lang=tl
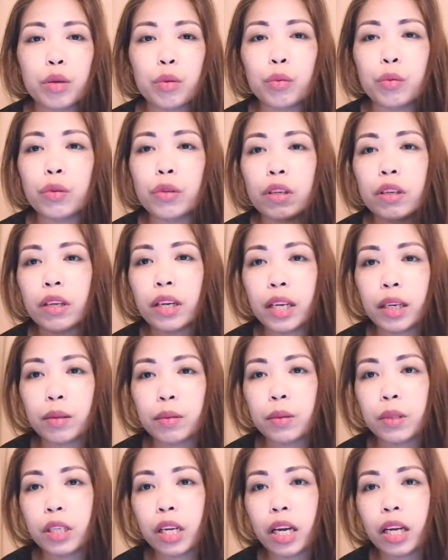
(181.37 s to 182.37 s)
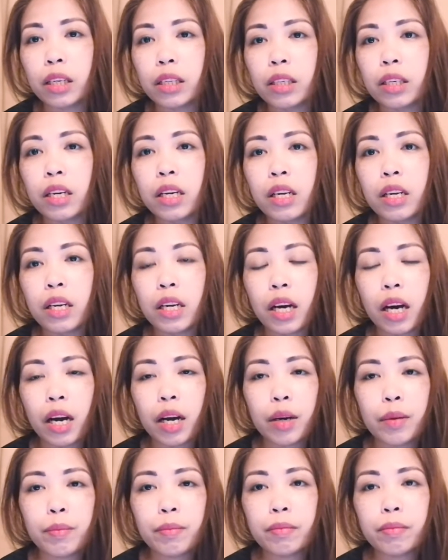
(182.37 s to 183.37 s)
Seoul na kung saan
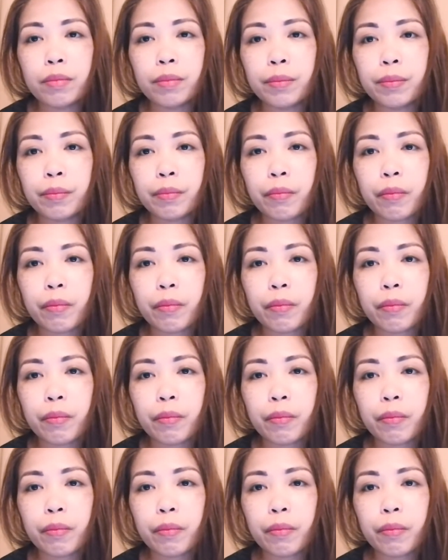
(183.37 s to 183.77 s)
um